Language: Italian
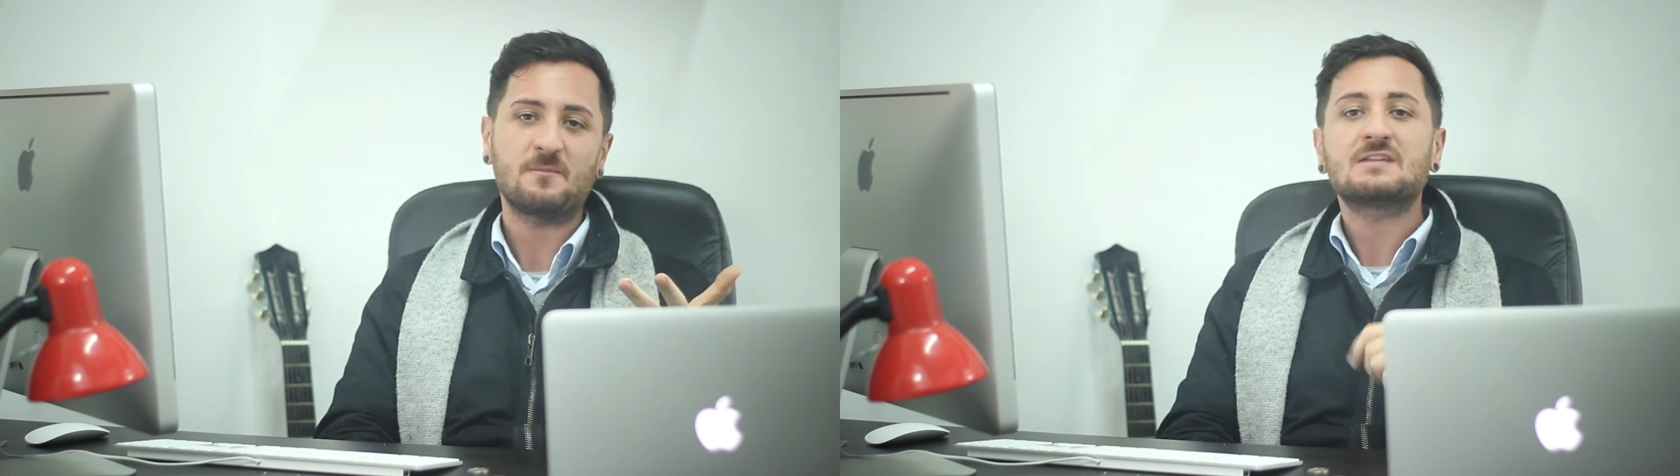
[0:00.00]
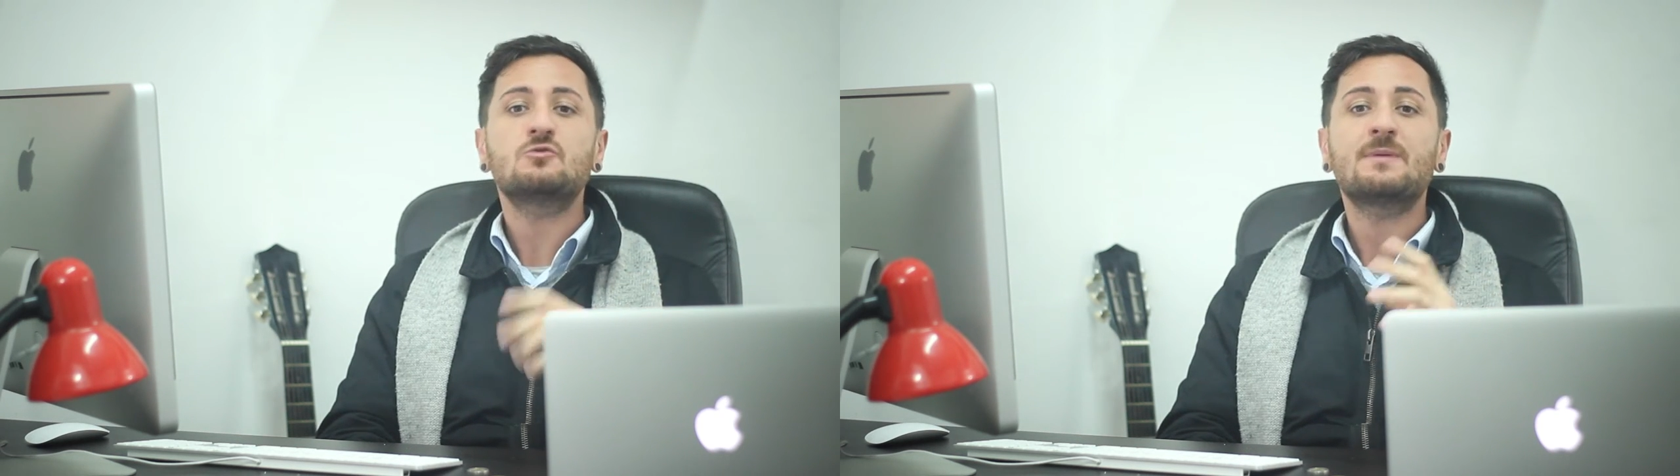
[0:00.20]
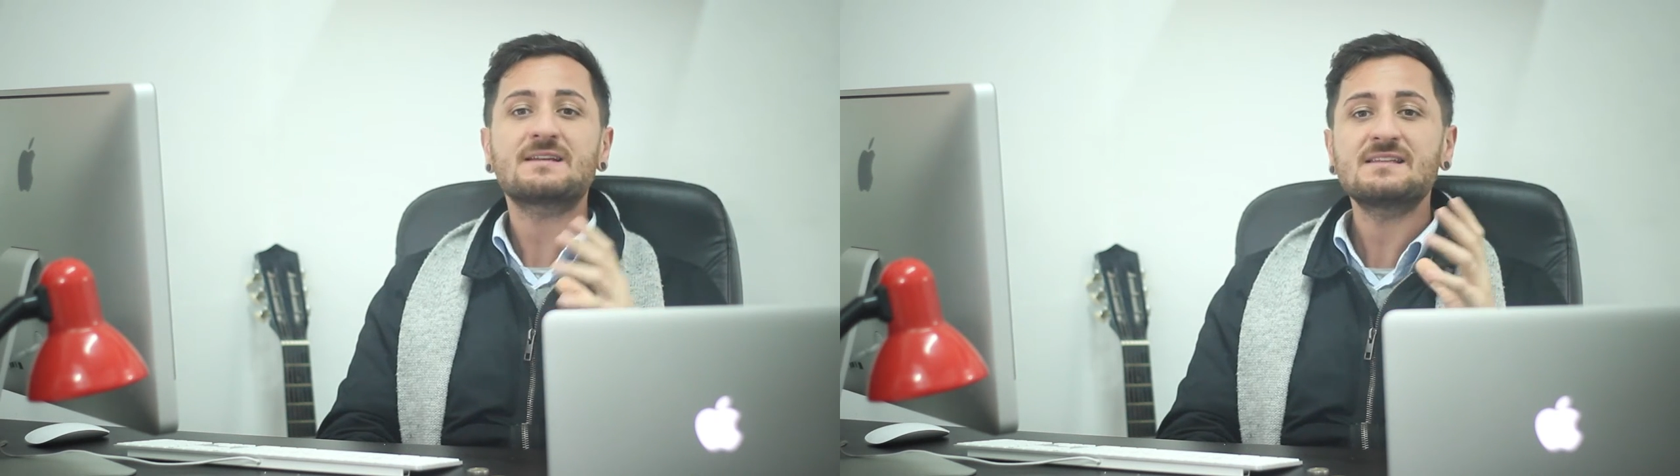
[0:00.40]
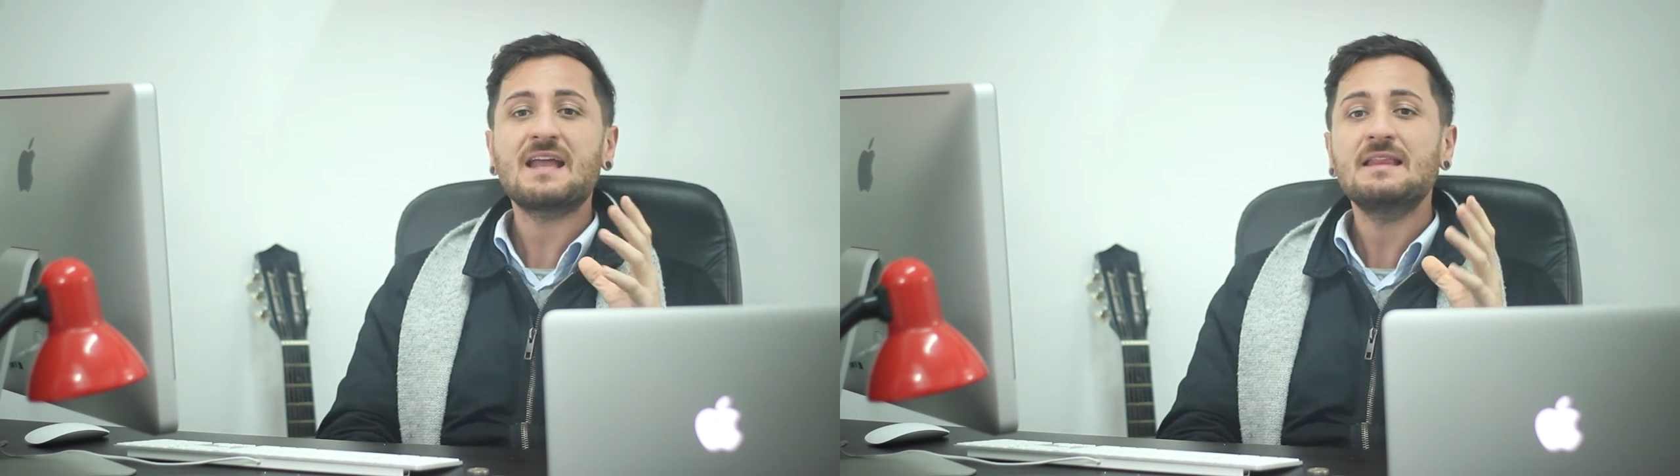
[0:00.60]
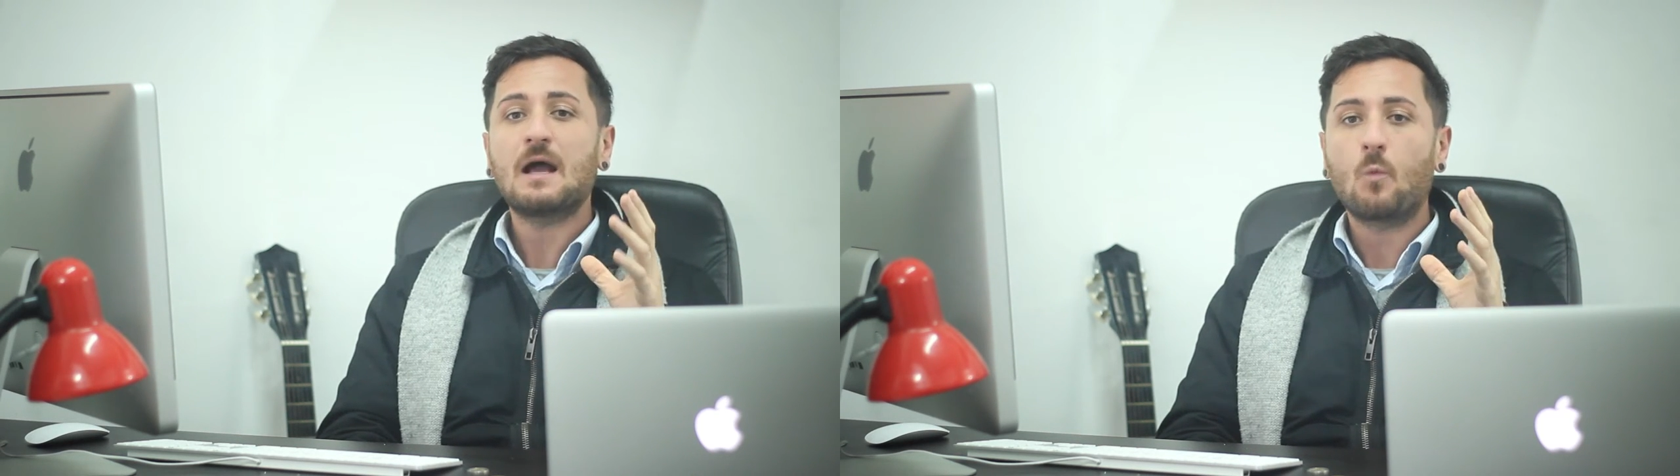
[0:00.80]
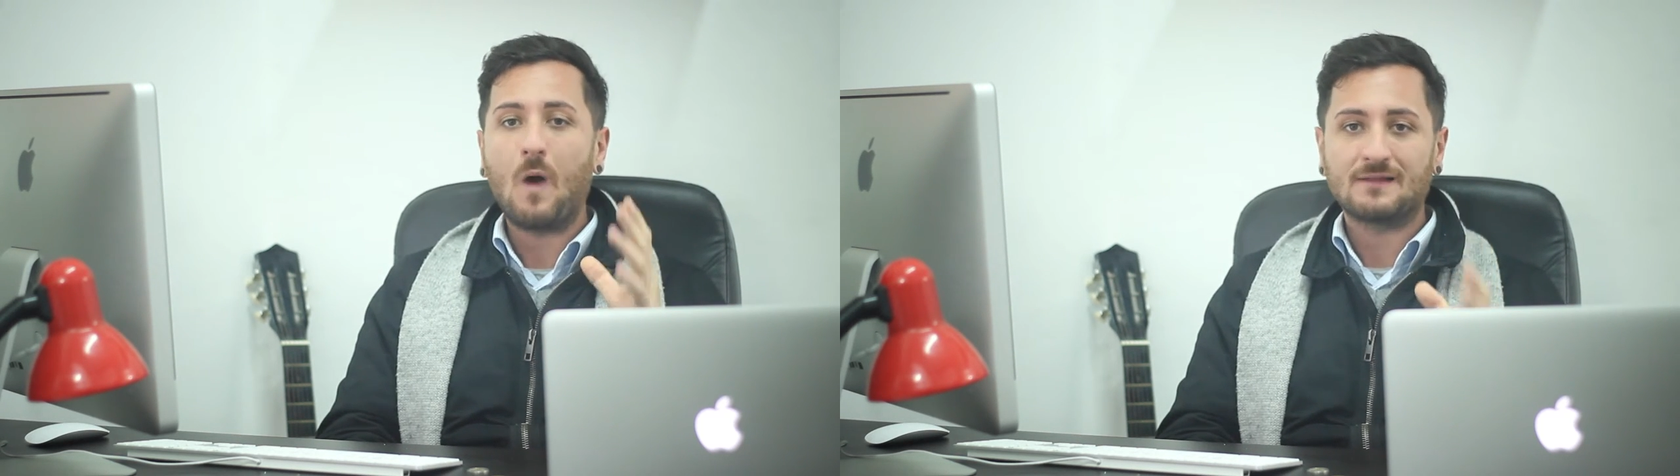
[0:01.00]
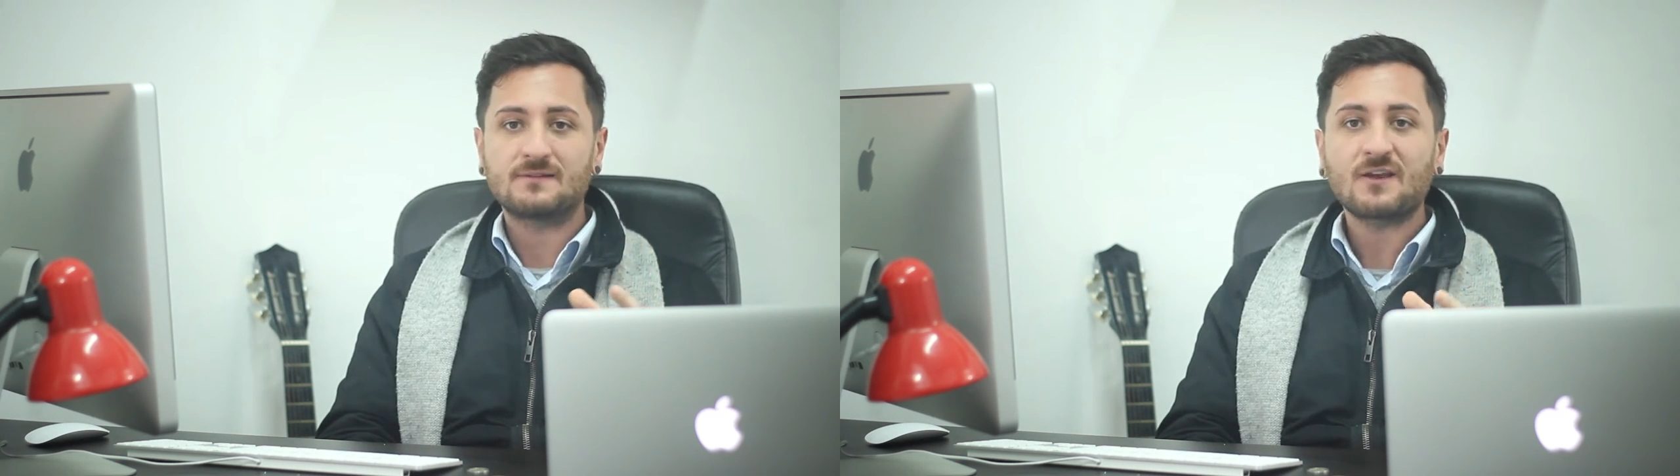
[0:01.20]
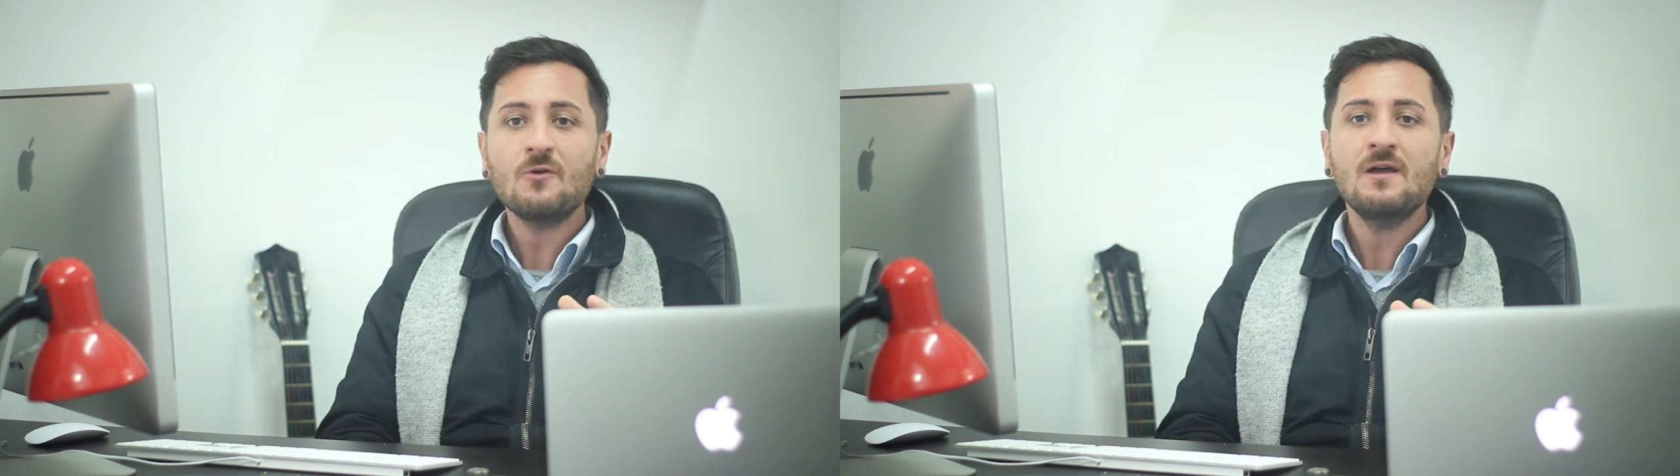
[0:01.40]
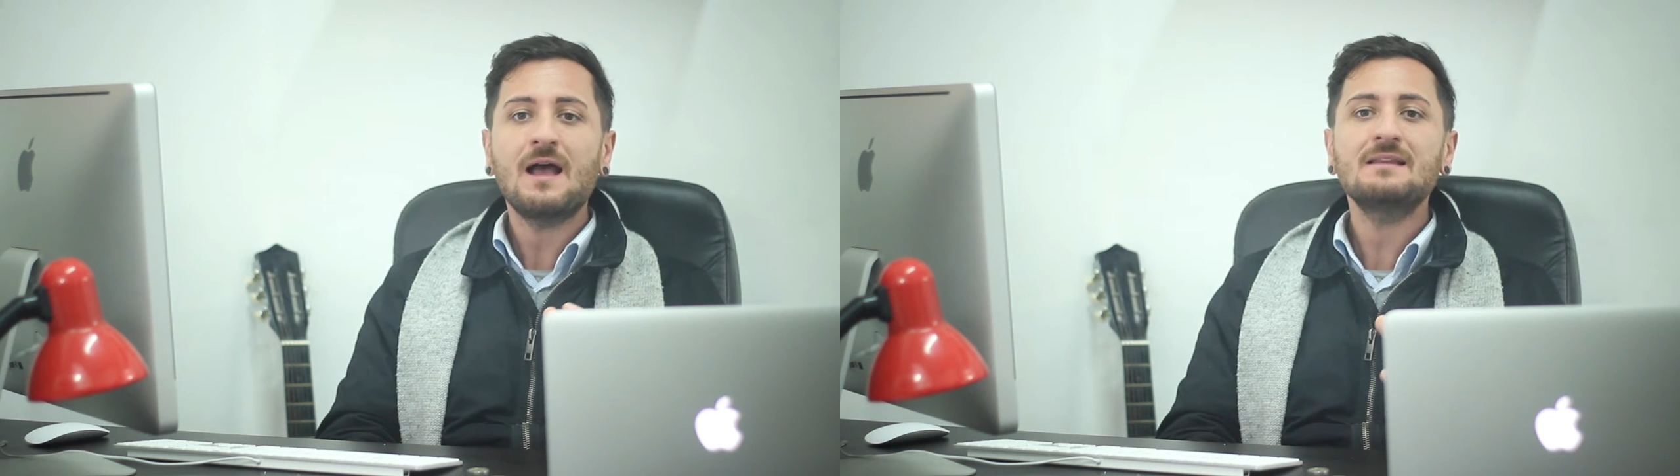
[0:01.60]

La superstrada 4